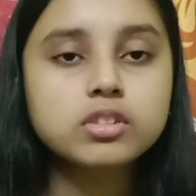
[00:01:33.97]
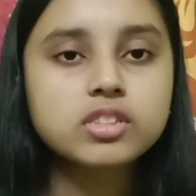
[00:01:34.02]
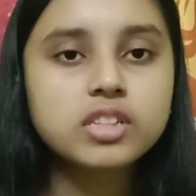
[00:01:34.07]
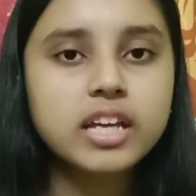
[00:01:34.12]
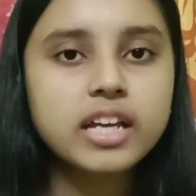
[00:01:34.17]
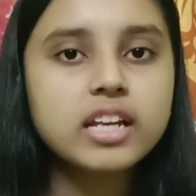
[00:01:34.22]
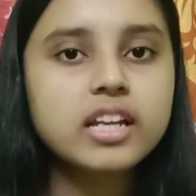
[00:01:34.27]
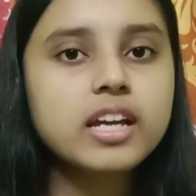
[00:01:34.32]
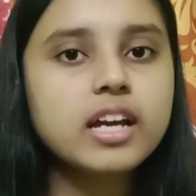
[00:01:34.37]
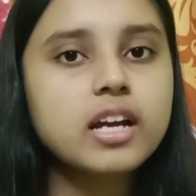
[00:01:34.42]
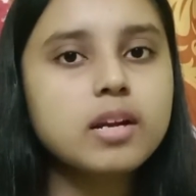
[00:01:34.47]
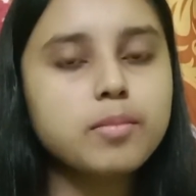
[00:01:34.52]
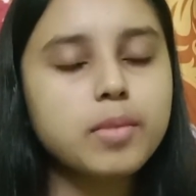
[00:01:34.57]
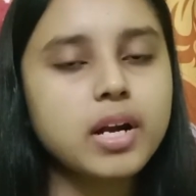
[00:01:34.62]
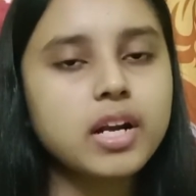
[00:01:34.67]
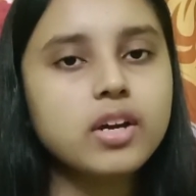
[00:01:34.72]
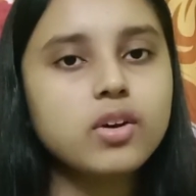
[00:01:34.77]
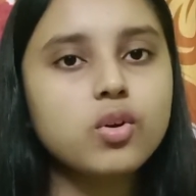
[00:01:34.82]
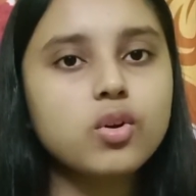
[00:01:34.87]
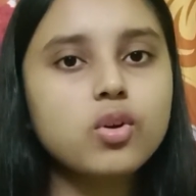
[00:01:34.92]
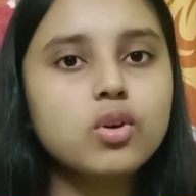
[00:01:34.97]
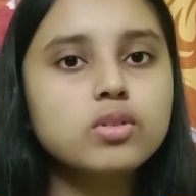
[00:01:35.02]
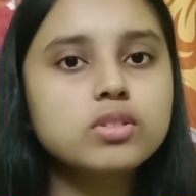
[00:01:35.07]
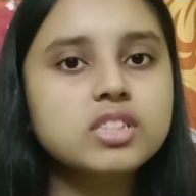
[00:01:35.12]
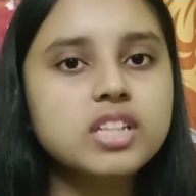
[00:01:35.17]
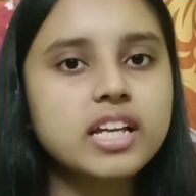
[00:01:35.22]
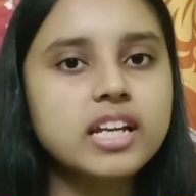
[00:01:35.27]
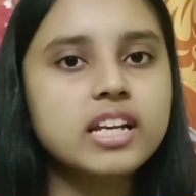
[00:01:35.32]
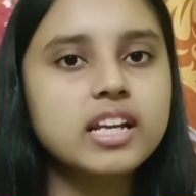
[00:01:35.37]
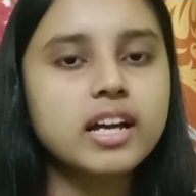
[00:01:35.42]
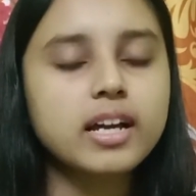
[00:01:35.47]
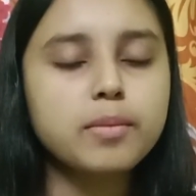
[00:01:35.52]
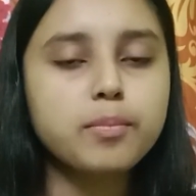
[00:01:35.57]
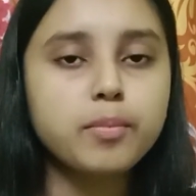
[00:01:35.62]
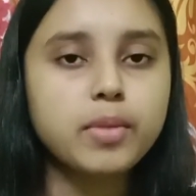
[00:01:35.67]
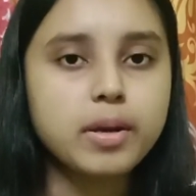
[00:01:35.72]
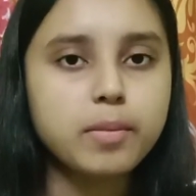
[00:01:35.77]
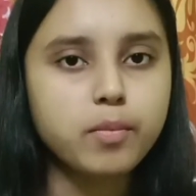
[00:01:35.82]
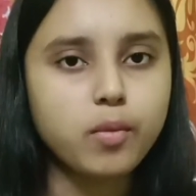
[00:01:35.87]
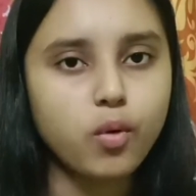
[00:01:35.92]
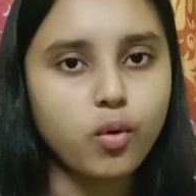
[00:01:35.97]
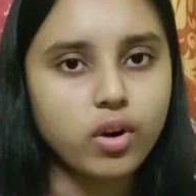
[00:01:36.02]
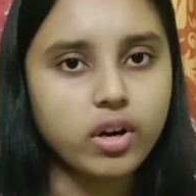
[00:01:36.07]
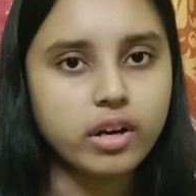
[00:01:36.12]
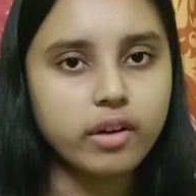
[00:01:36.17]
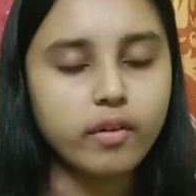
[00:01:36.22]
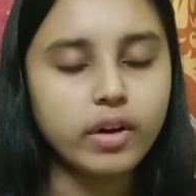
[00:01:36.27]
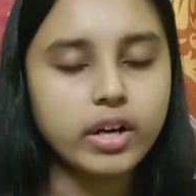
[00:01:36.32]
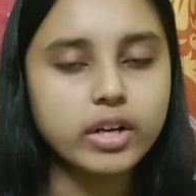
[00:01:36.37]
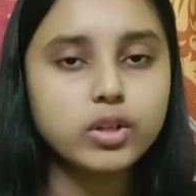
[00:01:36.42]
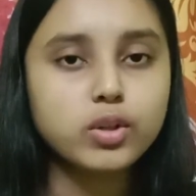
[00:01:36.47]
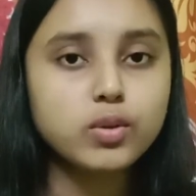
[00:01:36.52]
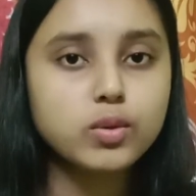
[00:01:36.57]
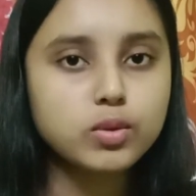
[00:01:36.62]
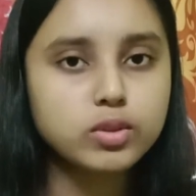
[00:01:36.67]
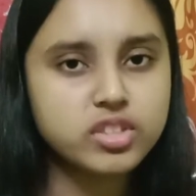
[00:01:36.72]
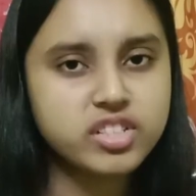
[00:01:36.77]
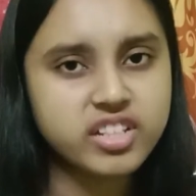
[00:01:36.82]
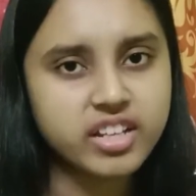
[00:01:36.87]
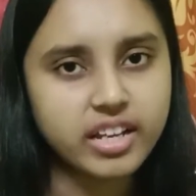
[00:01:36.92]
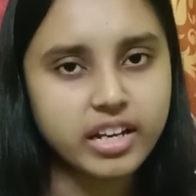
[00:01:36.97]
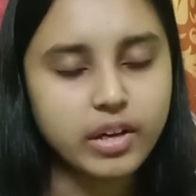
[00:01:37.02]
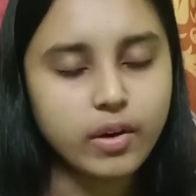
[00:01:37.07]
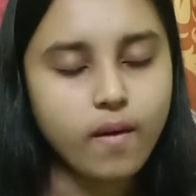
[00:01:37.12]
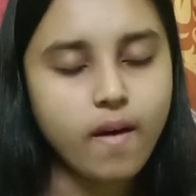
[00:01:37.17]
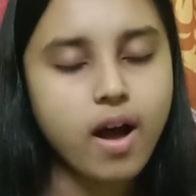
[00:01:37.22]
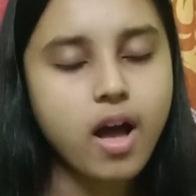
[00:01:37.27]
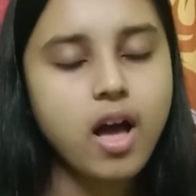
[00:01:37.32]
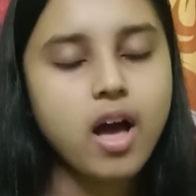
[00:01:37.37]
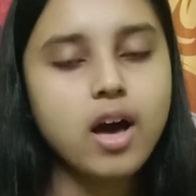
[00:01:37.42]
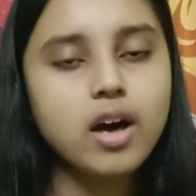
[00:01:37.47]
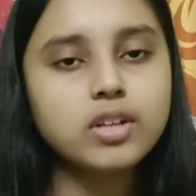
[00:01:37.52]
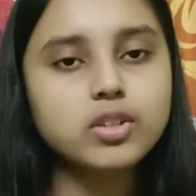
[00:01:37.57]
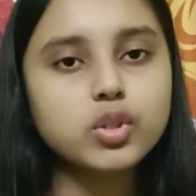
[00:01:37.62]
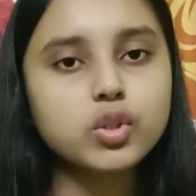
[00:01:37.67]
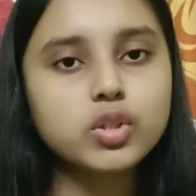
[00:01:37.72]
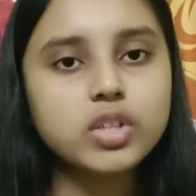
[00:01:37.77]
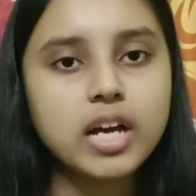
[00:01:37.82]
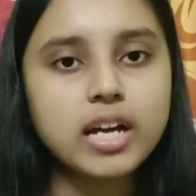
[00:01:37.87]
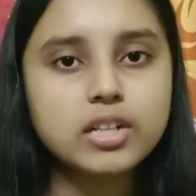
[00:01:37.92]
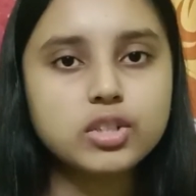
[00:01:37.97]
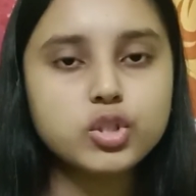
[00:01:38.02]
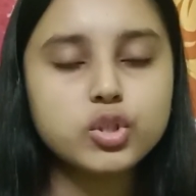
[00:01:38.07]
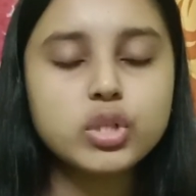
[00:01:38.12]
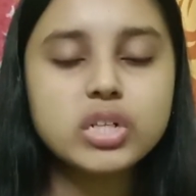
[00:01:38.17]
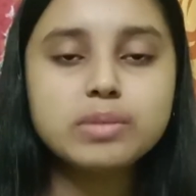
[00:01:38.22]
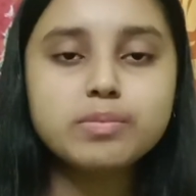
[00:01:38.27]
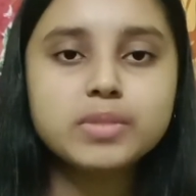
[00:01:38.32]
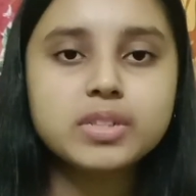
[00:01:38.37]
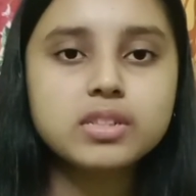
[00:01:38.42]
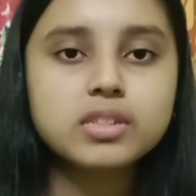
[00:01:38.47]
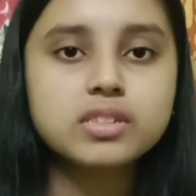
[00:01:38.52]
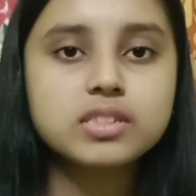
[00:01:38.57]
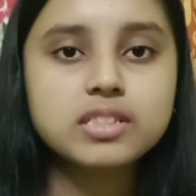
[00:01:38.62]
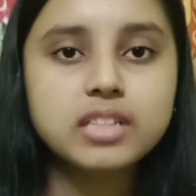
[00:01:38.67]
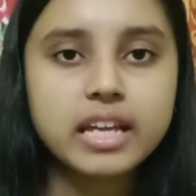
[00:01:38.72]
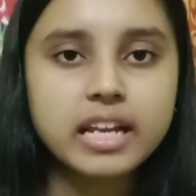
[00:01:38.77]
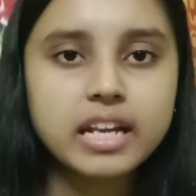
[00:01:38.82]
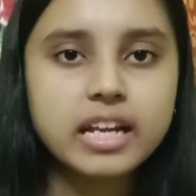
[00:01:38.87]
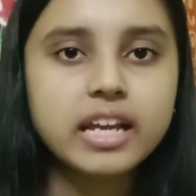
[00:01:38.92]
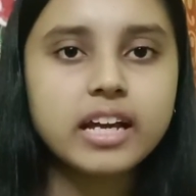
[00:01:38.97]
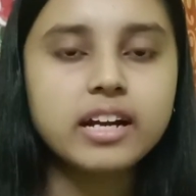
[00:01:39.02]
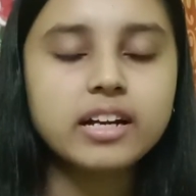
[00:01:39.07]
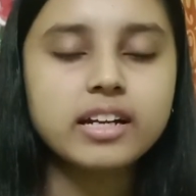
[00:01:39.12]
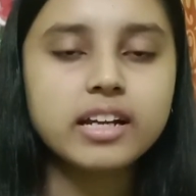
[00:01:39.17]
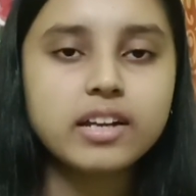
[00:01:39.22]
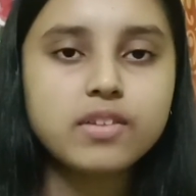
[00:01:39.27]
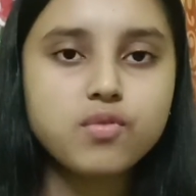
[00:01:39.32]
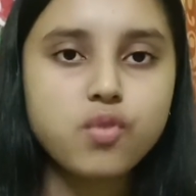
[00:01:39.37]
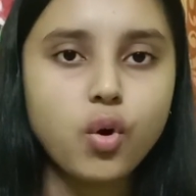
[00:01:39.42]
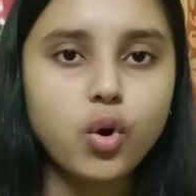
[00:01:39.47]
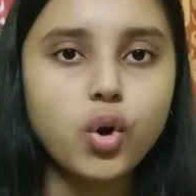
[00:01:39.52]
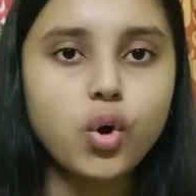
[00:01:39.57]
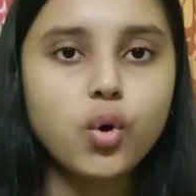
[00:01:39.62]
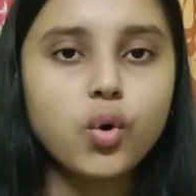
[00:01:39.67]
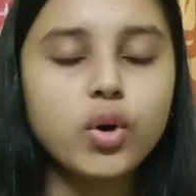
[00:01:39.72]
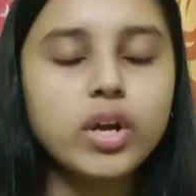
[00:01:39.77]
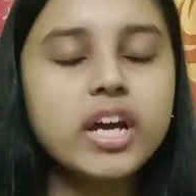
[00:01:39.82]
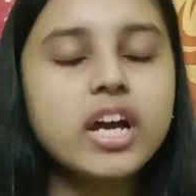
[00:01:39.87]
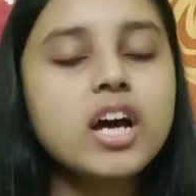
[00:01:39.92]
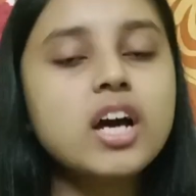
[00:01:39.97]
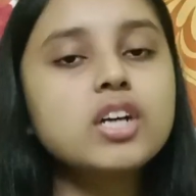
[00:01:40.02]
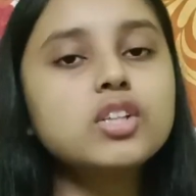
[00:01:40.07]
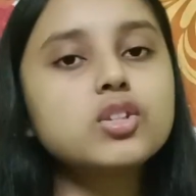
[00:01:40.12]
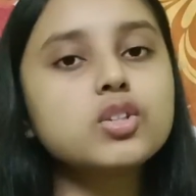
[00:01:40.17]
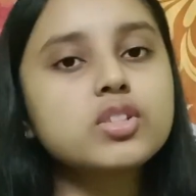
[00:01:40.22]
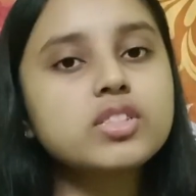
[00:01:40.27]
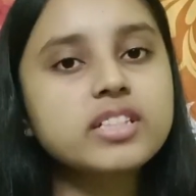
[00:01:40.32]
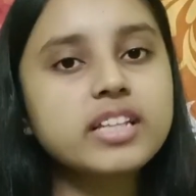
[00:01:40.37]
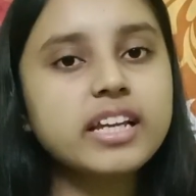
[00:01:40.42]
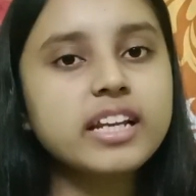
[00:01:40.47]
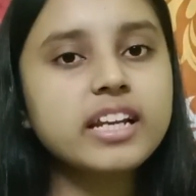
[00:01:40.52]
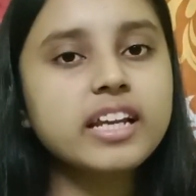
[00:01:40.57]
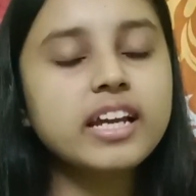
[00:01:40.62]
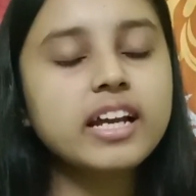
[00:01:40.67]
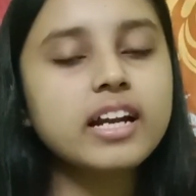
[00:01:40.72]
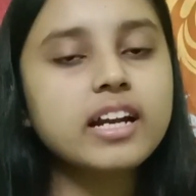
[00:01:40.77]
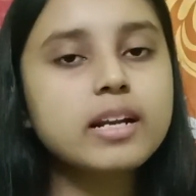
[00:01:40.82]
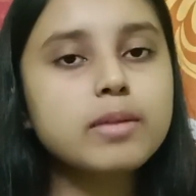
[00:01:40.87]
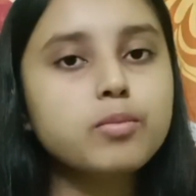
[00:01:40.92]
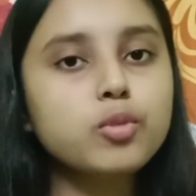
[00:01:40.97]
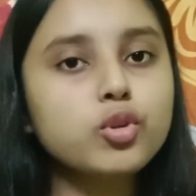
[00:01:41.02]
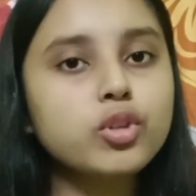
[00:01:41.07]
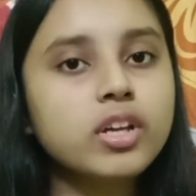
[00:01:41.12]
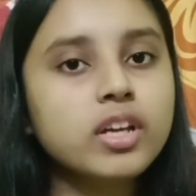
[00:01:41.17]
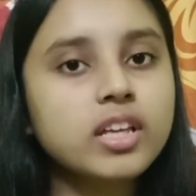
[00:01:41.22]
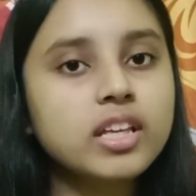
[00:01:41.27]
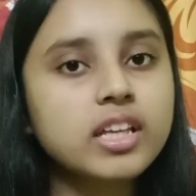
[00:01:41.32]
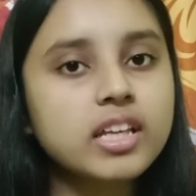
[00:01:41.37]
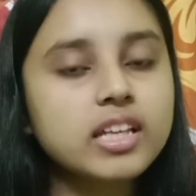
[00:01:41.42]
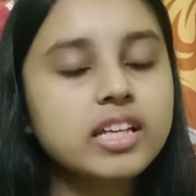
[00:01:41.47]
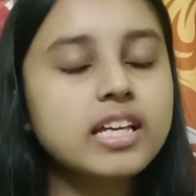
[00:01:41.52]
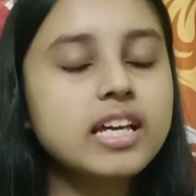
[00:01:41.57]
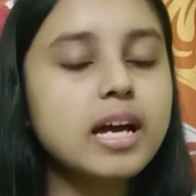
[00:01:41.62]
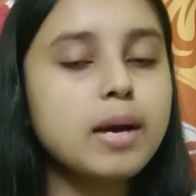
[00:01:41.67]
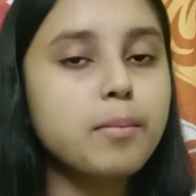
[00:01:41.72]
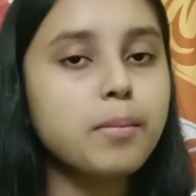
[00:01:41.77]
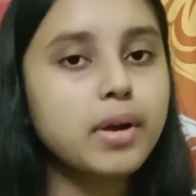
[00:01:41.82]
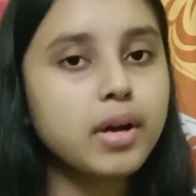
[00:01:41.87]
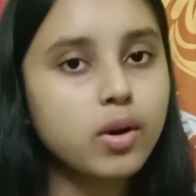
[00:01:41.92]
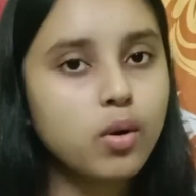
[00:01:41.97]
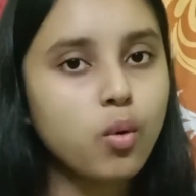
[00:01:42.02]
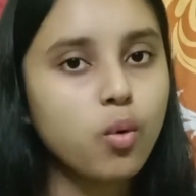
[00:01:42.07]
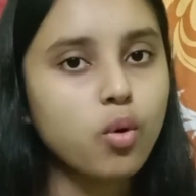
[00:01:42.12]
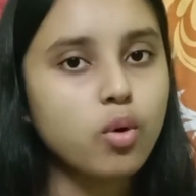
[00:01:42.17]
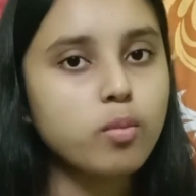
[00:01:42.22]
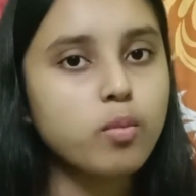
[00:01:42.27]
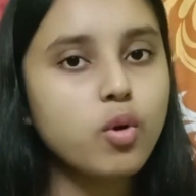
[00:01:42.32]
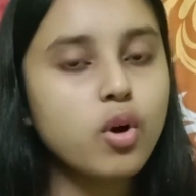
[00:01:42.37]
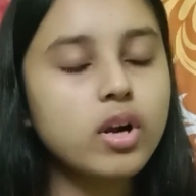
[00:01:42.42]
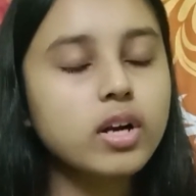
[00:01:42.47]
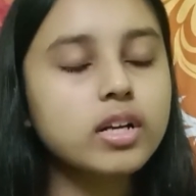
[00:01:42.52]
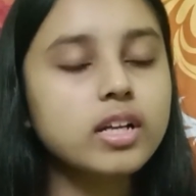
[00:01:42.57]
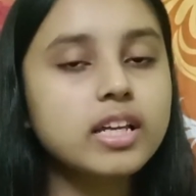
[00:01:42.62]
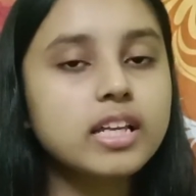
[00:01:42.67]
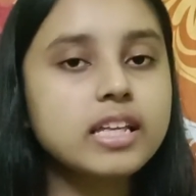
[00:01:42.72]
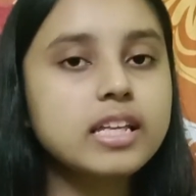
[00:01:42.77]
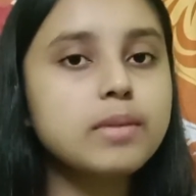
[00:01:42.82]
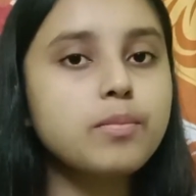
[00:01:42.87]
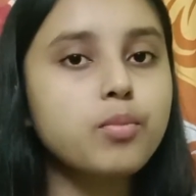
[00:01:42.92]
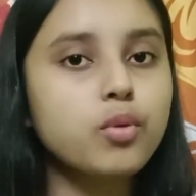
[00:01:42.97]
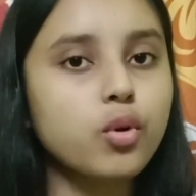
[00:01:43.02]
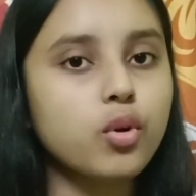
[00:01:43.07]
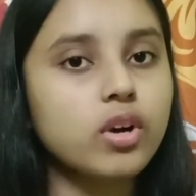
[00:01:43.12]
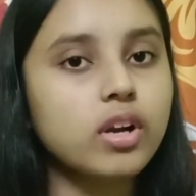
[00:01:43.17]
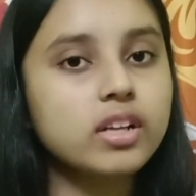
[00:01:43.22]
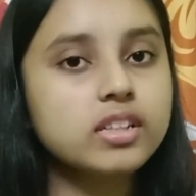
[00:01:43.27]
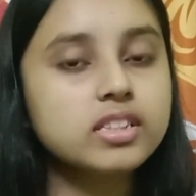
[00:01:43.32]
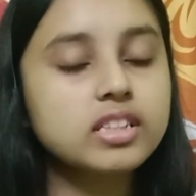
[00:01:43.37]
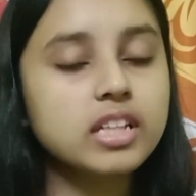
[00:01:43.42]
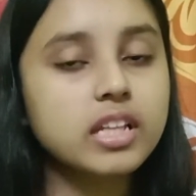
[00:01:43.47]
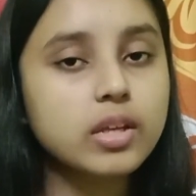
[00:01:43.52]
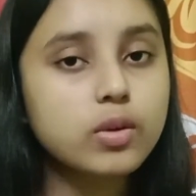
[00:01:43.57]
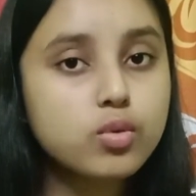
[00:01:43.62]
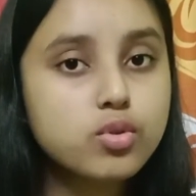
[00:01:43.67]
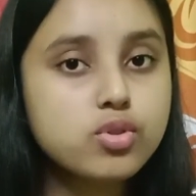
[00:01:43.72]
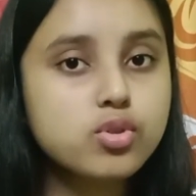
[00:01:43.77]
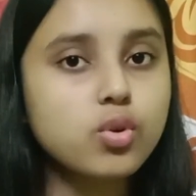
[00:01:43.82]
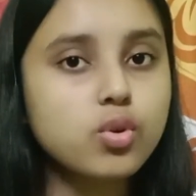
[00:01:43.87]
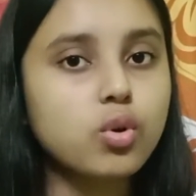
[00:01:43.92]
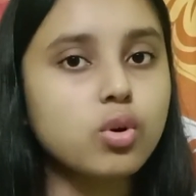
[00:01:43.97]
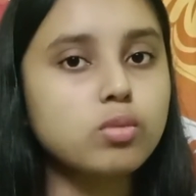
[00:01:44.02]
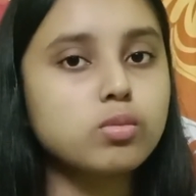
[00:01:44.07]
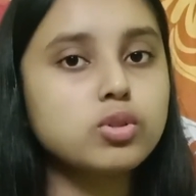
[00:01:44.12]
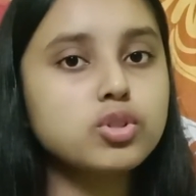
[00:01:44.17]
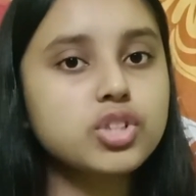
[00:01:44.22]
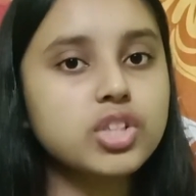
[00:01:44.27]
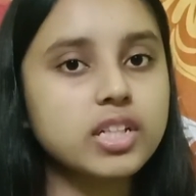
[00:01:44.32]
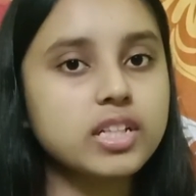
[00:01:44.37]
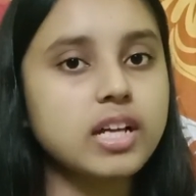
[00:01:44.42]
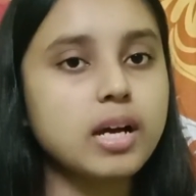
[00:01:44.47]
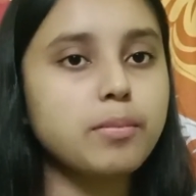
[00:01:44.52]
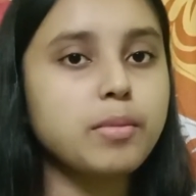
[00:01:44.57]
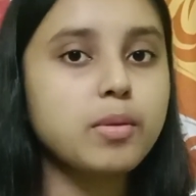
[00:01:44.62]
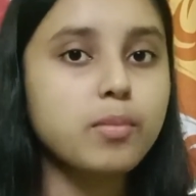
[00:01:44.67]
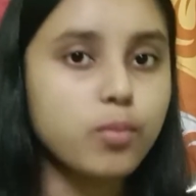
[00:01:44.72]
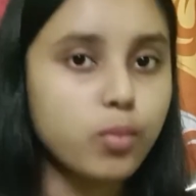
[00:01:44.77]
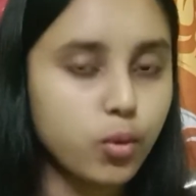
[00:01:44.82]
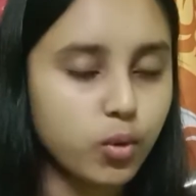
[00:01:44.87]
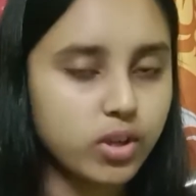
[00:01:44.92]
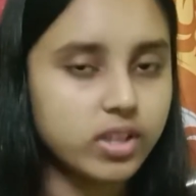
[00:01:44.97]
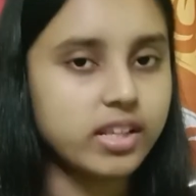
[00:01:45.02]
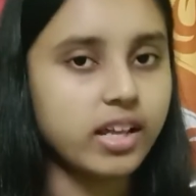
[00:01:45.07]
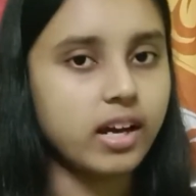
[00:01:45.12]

স্কিন কেয়ার মানে হলো স্কিনটাকে প্রেপ করে নেওয়া একটু গুছিয়ে নেওয়া তো তার জন্য আমরা স্কিন কেয়ারটাকে ফলো করি তো স্কিন কেয়ারের মধ্যে কি কি আমরা করব অ্যান্ড কি কি প্রোডাক্ট ইউজ করব সেটা আমি বোর্ডে